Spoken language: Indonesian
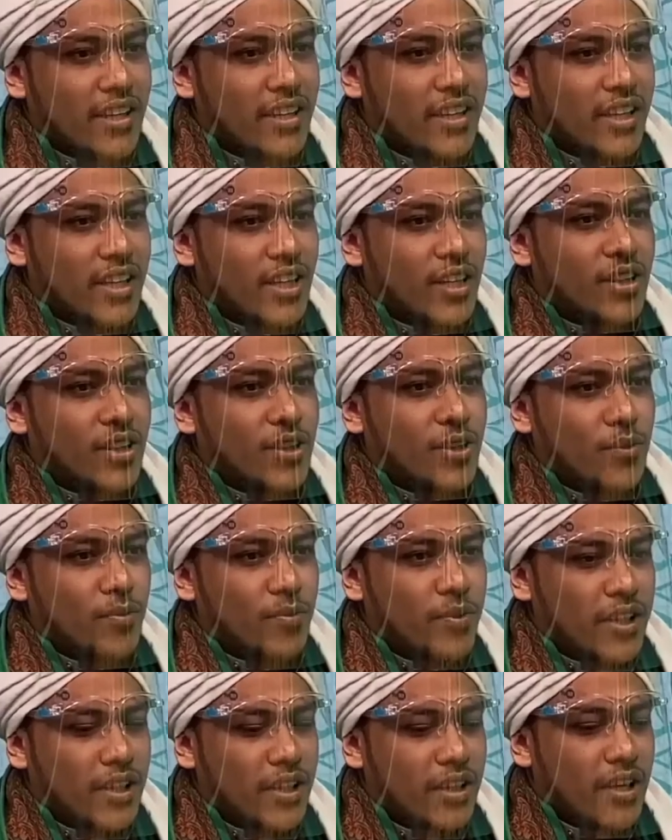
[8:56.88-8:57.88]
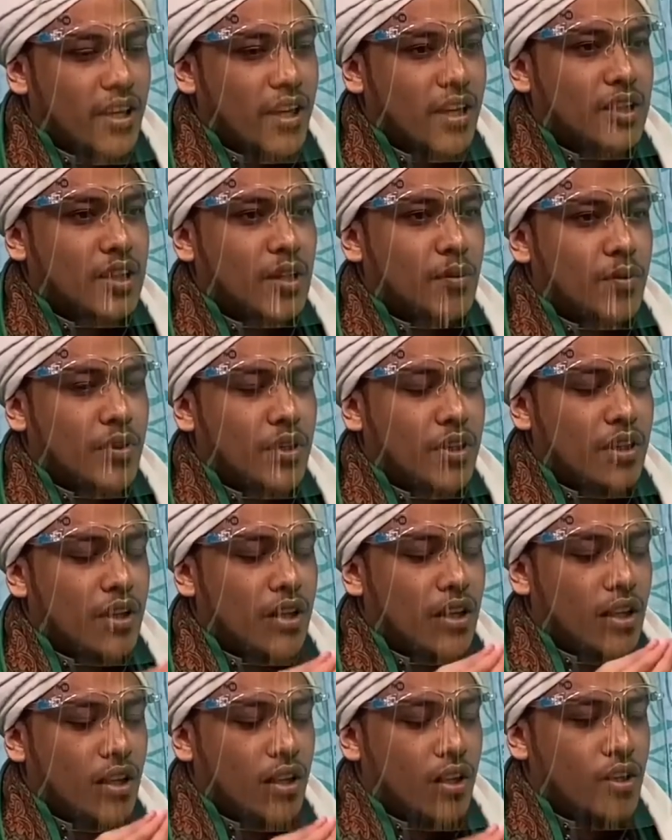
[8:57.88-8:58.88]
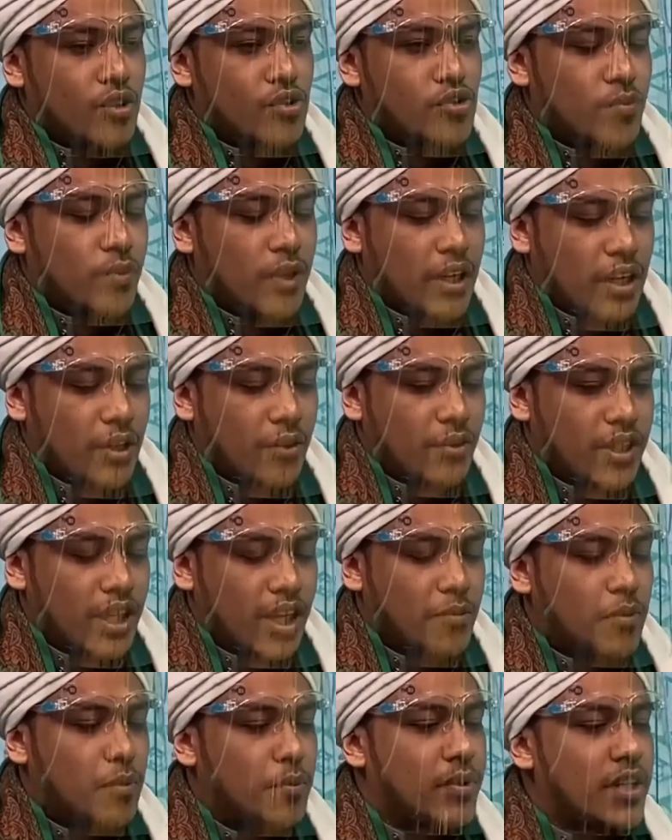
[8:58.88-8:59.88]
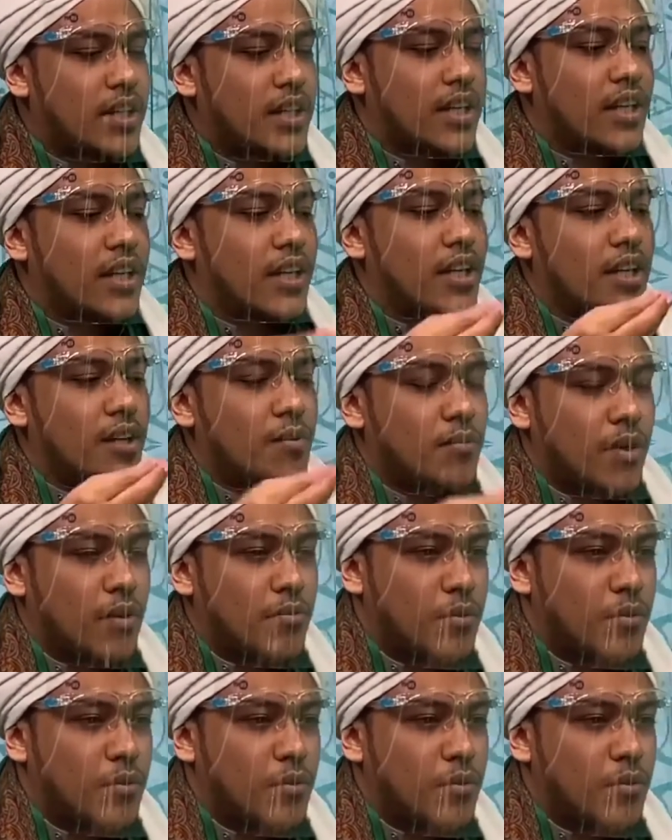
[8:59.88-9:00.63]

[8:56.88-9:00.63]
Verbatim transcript: dari Ethiopia, tapi Allah Subhanahu wa taala memberikan hikmah,